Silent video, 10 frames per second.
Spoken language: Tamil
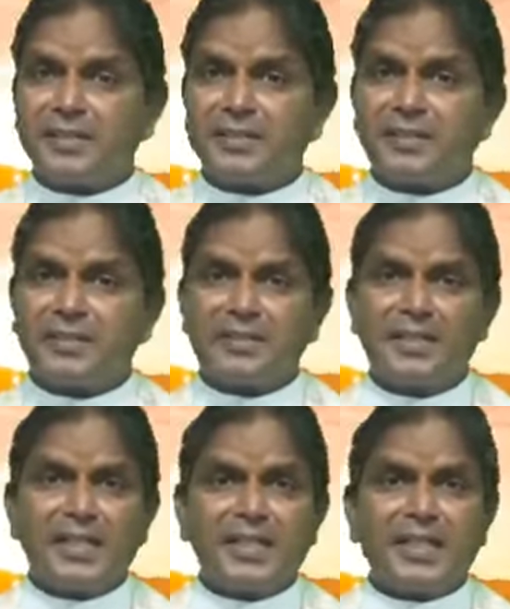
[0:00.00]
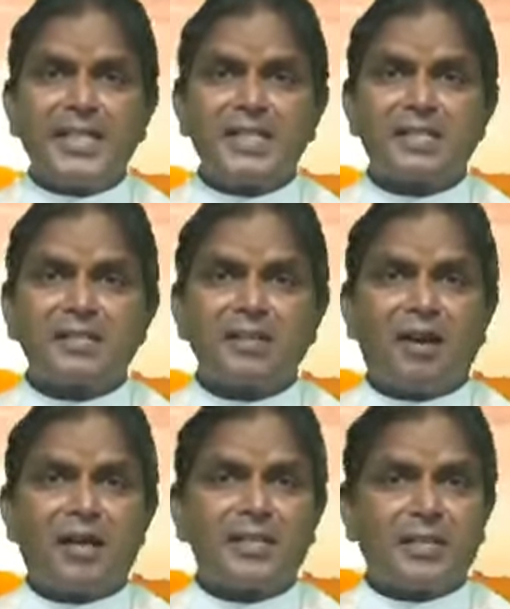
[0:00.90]
இன்று இயேசு
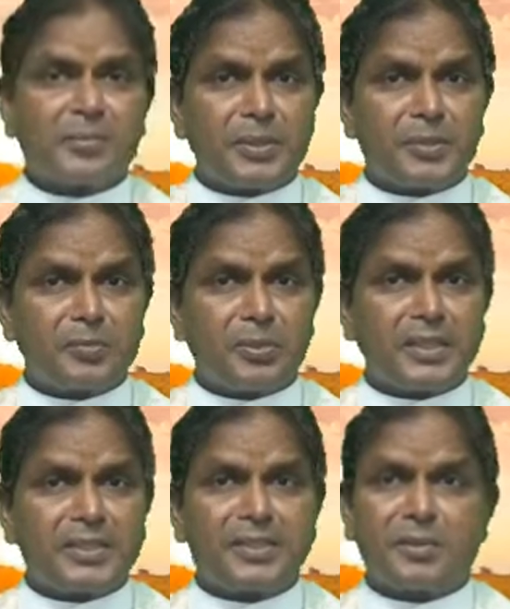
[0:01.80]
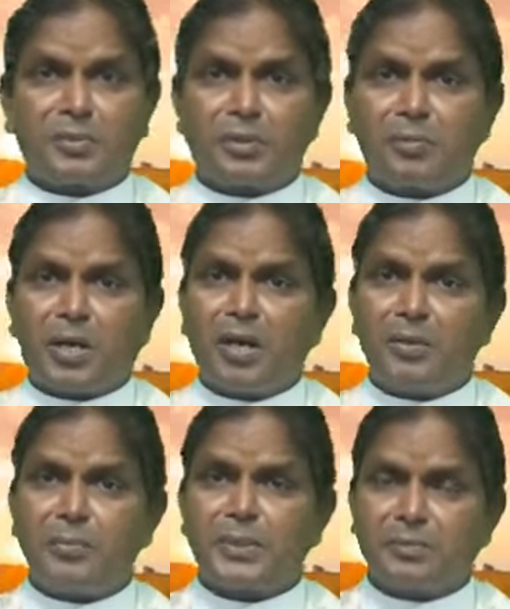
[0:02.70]
ஆண்டவர் உயர்த்த ஒரு
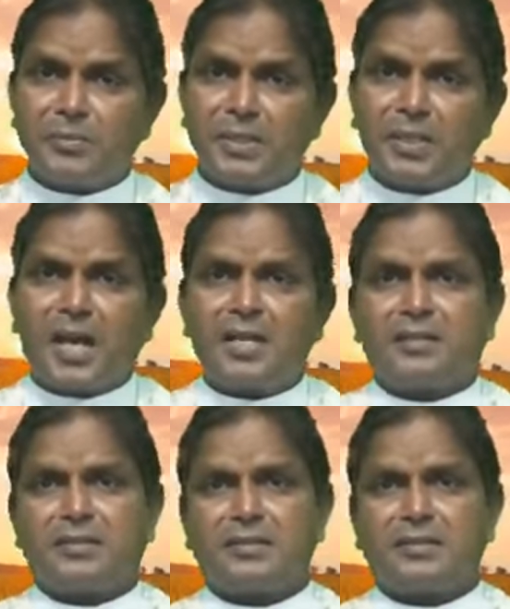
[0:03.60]
மாபெரும் நாள்